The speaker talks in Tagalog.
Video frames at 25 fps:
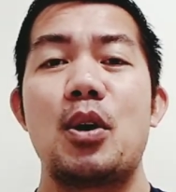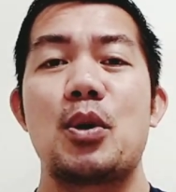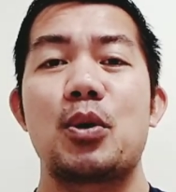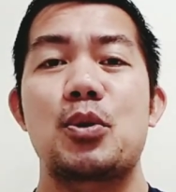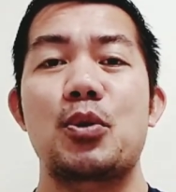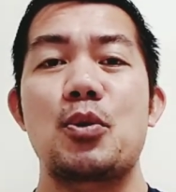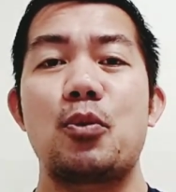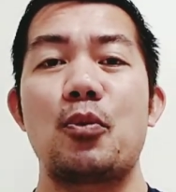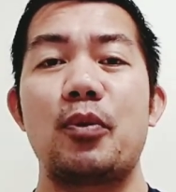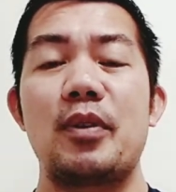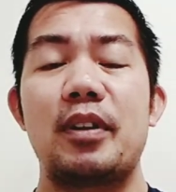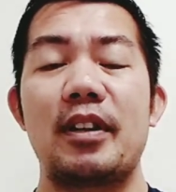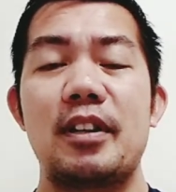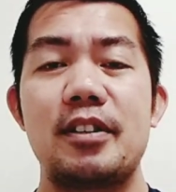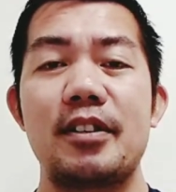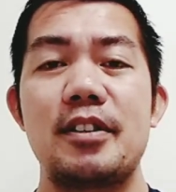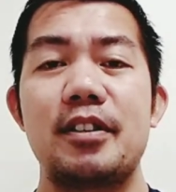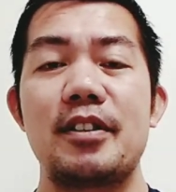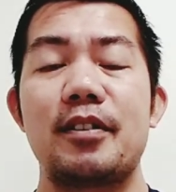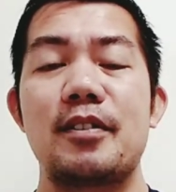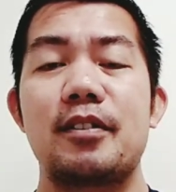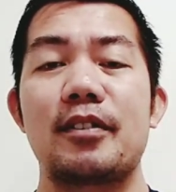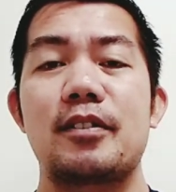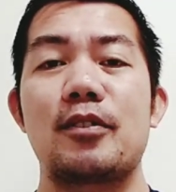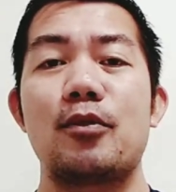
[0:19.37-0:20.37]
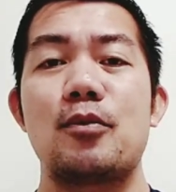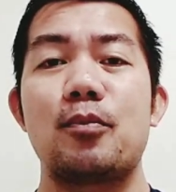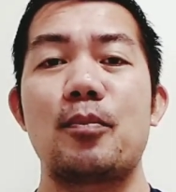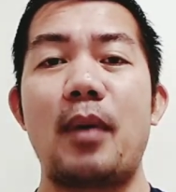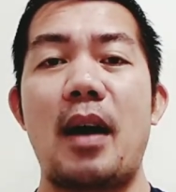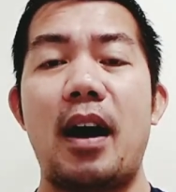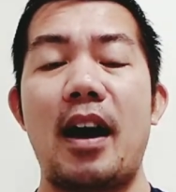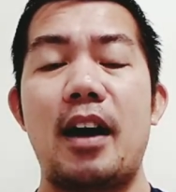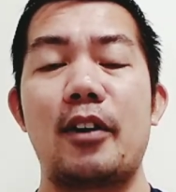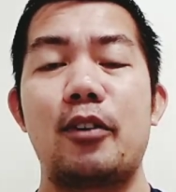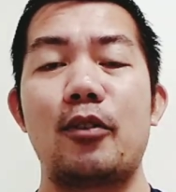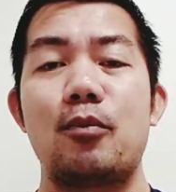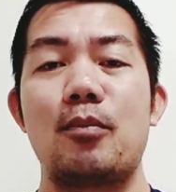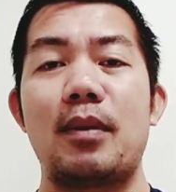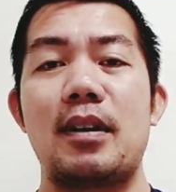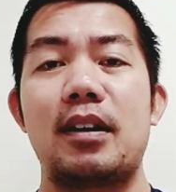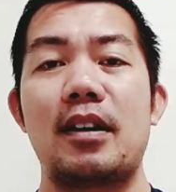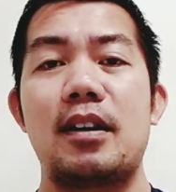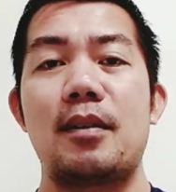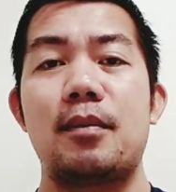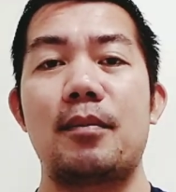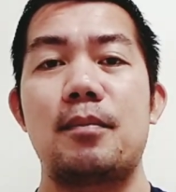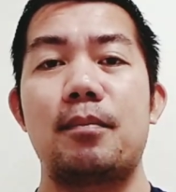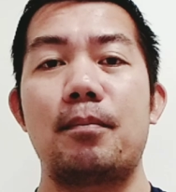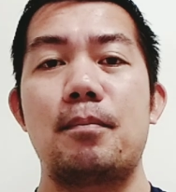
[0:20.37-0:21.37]
So we'll learn kung paano
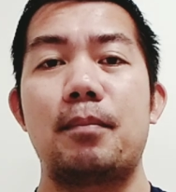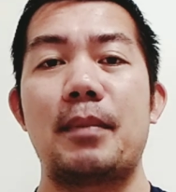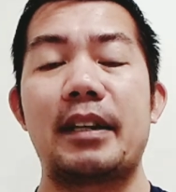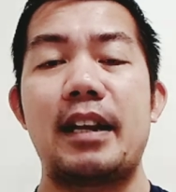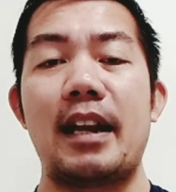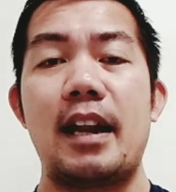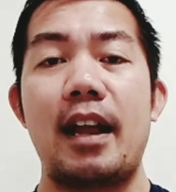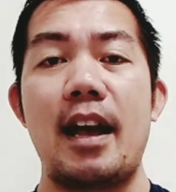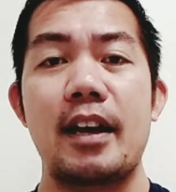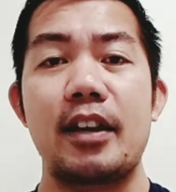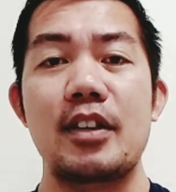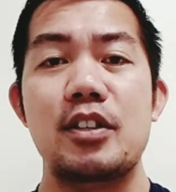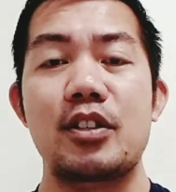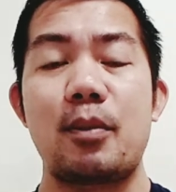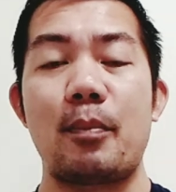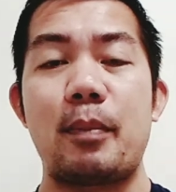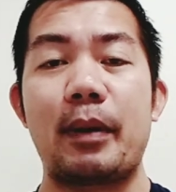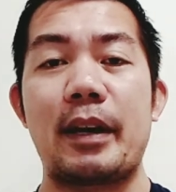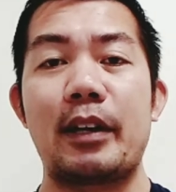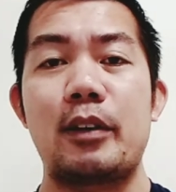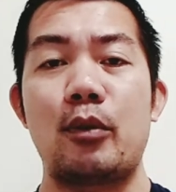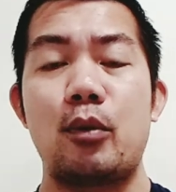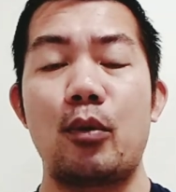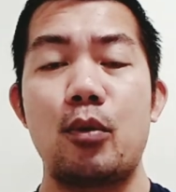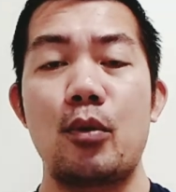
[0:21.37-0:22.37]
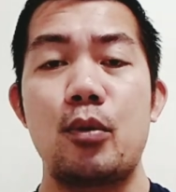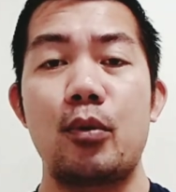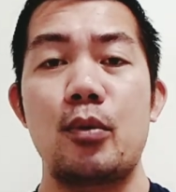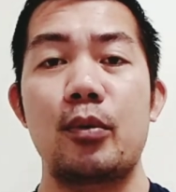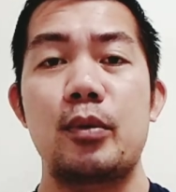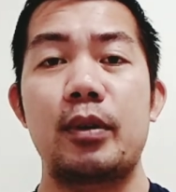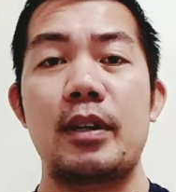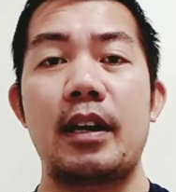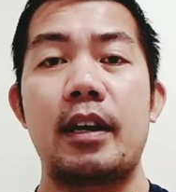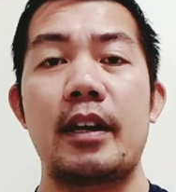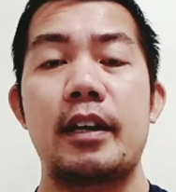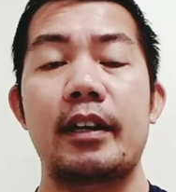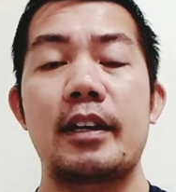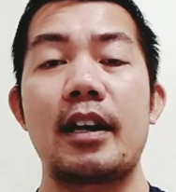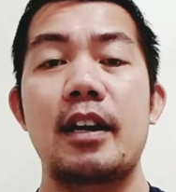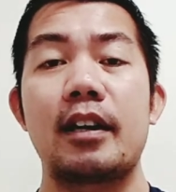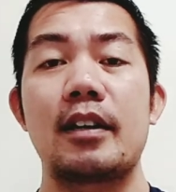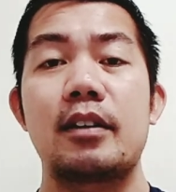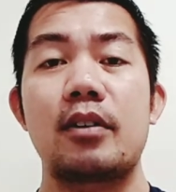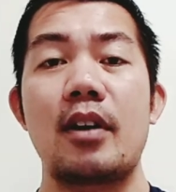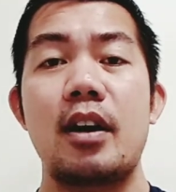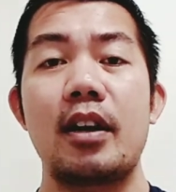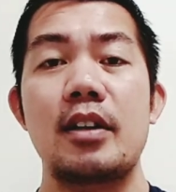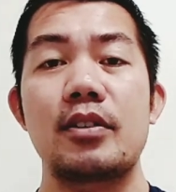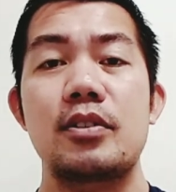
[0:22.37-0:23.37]
ba manalangin sa Panginoon na
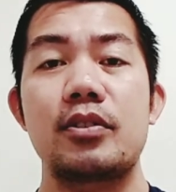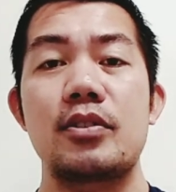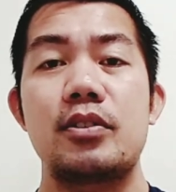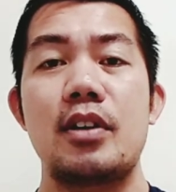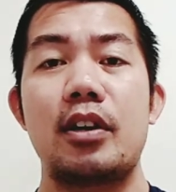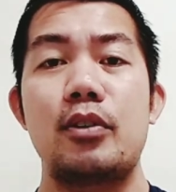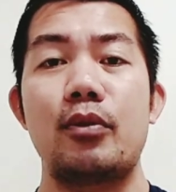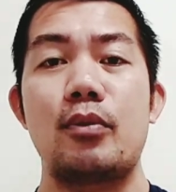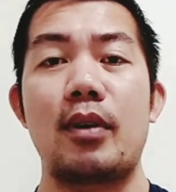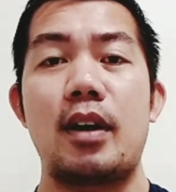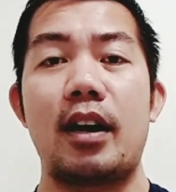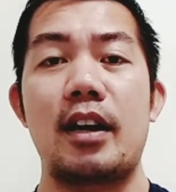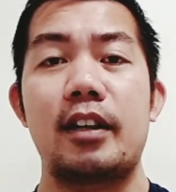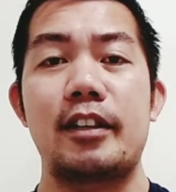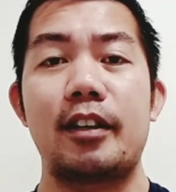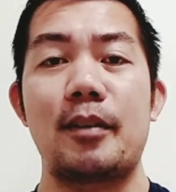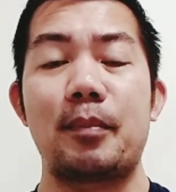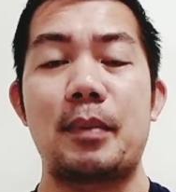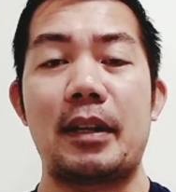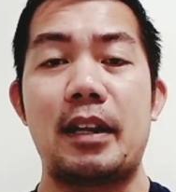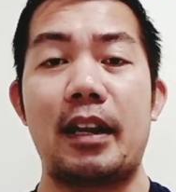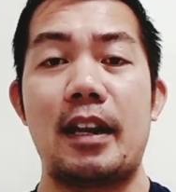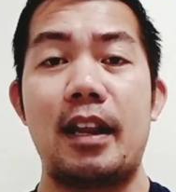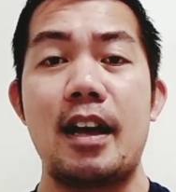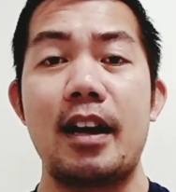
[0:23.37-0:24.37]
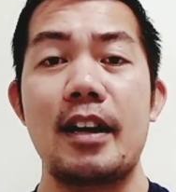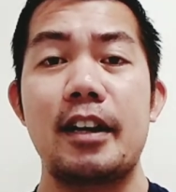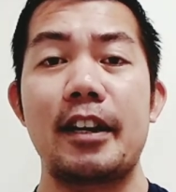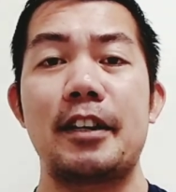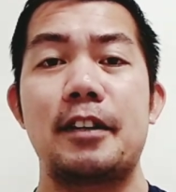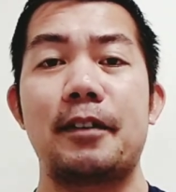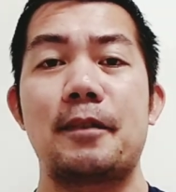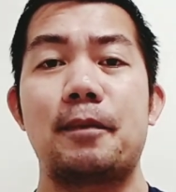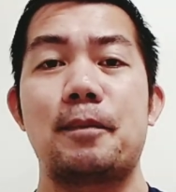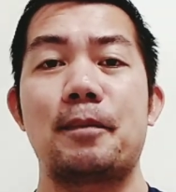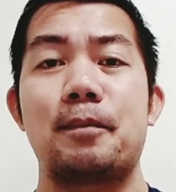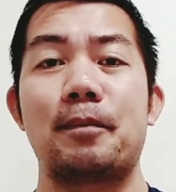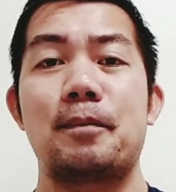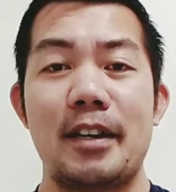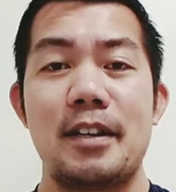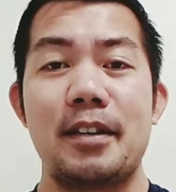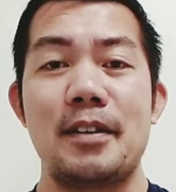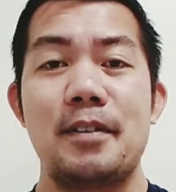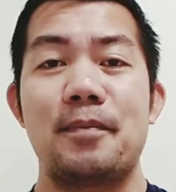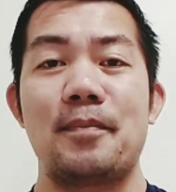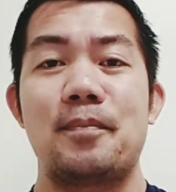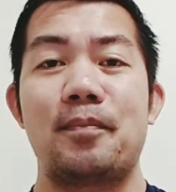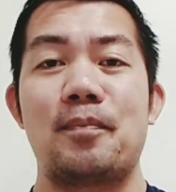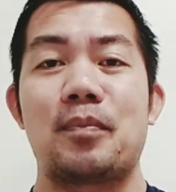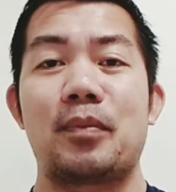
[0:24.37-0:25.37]
i-grant niya yung ating panalangin.
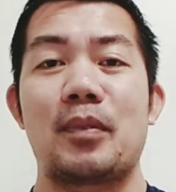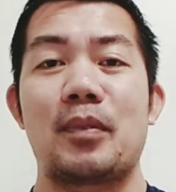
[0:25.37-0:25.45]
Okay,